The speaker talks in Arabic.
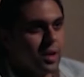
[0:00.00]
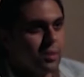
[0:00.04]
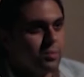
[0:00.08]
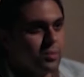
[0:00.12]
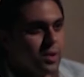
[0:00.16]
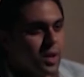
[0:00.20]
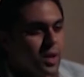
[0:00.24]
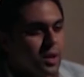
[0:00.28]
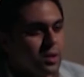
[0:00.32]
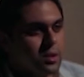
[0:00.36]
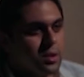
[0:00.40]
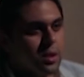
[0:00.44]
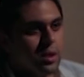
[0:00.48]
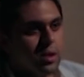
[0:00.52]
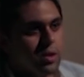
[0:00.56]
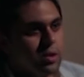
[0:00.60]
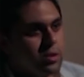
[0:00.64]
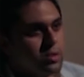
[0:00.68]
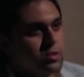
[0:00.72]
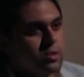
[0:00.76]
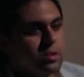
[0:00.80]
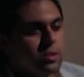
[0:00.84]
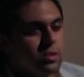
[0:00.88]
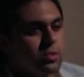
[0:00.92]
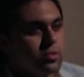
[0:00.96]
هي بتاعت
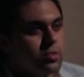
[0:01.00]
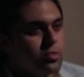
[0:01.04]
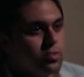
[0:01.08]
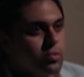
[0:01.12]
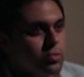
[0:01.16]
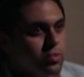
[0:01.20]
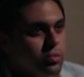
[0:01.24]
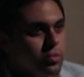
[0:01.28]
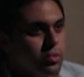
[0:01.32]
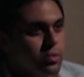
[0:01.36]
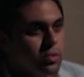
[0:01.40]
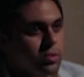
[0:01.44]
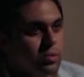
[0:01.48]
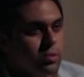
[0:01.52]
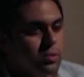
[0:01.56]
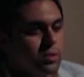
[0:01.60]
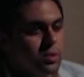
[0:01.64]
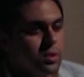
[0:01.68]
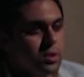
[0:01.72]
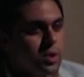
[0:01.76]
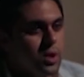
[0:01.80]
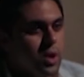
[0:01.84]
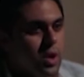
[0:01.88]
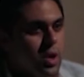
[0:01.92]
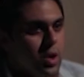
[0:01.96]
هجرة الرسول
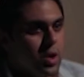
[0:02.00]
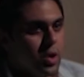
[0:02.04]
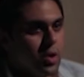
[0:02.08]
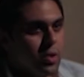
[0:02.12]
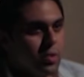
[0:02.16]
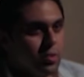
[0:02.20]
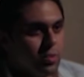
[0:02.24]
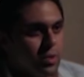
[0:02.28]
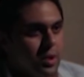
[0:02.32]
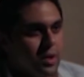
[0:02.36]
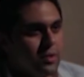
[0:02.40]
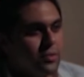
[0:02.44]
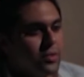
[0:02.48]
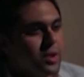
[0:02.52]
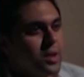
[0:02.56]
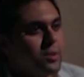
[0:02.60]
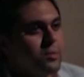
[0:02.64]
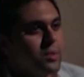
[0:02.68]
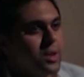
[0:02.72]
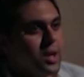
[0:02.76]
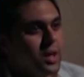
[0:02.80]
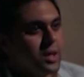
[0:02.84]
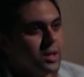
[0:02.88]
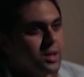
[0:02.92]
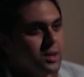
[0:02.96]
والافلام
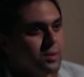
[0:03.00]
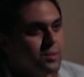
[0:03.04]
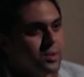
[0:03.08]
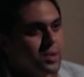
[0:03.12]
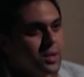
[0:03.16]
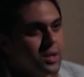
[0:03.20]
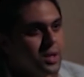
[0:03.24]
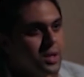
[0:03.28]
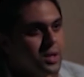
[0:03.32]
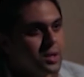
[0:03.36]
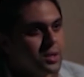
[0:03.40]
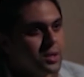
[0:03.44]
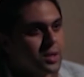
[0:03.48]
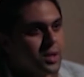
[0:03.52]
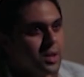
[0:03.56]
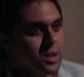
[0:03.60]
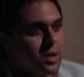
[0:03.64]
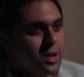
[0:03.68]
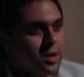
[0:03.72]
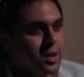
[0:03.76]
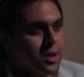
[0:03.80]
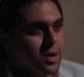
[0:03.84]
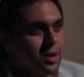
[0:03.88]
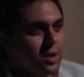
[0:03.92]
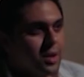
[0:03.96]
القديمة ديت
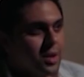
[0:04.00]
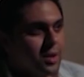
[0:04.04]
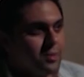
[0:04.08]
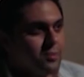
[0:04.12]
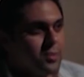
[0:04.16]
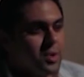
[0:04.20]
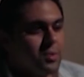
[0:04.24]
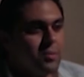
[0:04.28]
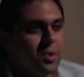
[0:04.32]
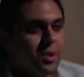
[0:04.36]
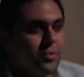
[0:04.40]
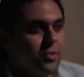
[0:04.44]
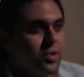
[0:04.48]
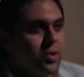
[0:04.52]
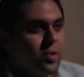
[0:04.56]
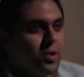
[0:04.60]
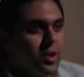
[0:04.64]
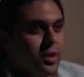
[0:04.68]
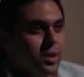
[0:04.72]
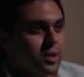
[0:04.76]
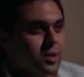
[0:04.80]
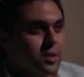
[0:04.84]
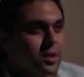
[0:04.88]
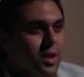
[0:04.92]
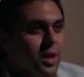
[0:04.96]
كان بيبقى في
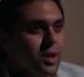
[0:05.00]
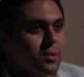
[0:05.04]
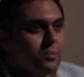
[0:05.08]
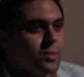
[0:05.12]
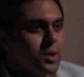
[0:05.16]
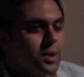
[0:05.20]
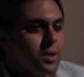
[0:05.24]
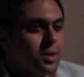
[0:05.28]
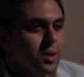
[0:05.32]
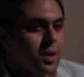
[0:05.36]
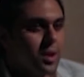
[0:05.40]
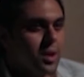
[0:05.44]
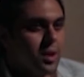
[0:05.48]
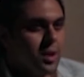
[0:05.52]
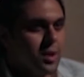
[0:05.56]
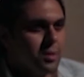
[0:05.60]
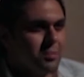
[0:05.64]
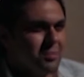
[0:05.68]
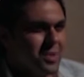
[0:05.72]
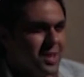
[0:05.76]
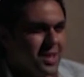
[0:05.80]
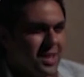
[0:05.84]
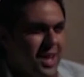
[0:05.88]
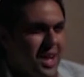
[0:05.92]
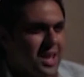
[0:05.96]
واحد دايما
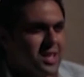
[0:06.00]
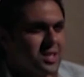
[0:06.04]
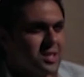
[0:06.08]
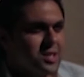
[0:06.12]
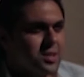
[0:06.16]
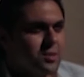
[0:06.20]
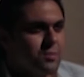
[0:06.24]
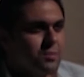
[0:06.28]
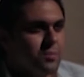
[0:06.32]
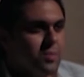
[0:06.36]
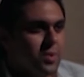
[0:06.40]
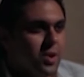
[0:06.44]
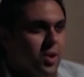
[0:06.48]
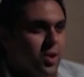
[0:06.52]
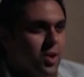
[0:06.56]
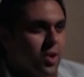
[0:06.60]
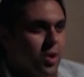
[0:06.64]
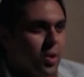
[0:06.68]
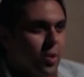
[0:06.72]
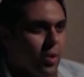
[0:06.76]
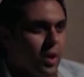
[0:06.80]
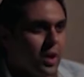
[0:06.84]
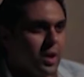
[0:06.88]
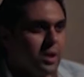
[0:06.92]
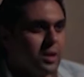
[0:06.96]
بيتعذب
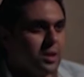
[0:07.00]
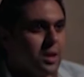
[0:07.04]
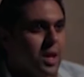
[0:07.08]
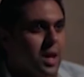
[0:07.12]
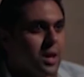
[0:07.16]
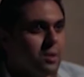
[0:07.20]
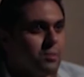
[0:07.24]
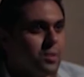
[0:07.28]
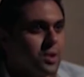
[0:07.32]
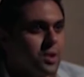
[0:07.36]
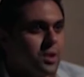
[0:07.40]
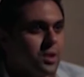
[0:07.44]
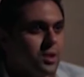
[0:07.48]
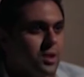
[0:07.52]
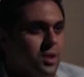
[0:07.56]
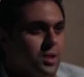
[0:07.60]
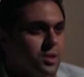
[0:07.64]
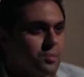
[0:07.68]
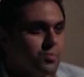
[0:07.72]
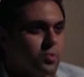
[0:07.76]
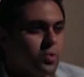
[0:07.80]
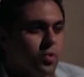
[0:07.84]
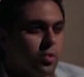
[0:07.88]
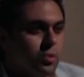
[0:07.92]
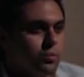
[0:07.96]
واحد دايما الناس
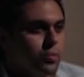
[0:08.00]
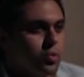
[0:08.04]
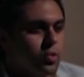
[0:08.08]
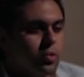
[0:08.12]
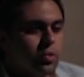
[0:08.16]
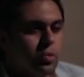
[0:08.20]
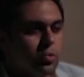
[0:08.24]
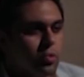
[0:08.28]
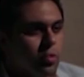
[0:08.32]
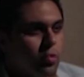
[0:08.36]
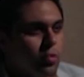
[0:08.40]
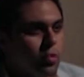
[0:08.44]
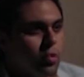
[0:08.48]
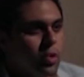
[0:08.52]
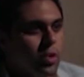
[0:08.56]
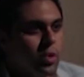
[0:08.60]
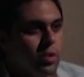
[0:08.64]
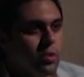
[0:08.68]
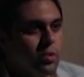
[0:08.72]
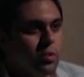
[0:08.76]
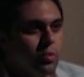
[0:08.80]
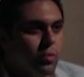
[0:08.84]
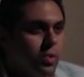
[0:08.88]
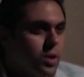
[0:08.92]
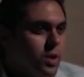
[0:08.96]
بتأمره
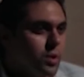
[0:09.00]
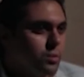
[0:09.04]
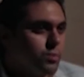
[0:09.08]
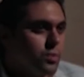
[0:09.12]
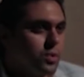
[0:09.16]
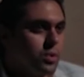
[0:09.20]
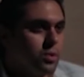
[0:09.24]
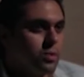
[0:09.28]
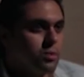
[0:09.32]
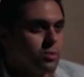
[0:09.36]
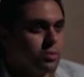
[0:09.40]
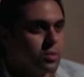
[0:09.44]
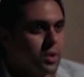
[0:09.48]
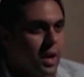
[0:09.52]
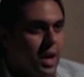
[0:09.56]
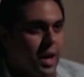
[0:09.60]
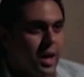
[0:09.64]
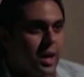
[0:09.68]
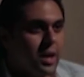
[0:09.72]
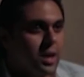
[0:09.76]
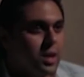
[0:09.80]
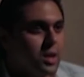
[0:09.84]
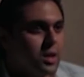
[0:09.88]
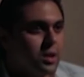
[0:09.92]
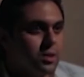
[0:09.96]
روح واعمل
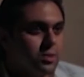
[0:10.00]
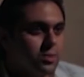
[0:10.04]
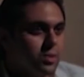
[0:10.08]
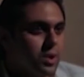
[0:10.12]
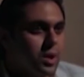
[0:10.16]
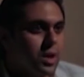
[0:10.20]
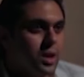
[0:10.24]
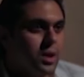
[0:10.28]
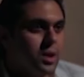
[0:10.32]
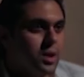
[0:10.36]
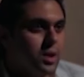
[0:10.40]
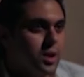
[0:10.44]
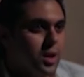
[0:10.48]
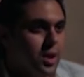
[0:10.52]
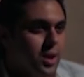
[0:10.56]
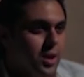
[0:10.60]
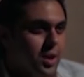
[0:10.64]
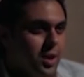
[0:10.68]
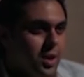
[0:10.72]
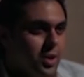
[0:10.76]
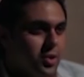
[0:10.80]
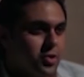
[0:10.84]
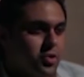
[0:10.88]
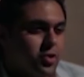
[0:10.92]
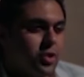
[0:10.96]
وتعالى وخلي
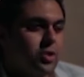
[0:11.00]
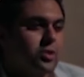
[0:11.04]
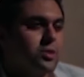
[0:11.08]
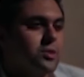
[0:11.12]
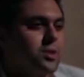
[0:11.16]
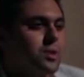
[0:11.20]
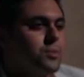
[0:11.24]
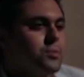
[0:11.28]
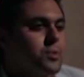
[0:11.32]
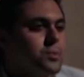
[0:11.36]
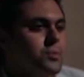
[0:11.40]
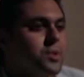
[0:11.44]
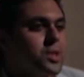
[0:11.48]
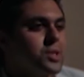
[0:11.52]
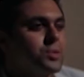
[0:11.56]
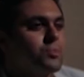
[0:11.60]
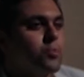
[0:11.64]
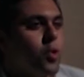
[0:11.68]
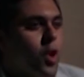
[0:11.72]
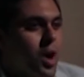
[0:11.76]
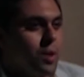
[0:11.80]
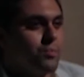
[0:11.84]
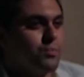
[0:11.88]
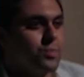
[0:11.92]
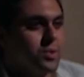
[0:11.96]
الشخص ده بيبقى
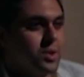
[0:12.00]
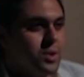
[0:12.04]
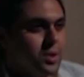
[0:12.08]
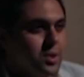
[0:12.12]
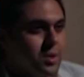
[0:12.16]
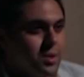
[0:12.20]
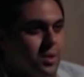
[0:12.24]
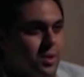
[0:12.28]
اسمه عبد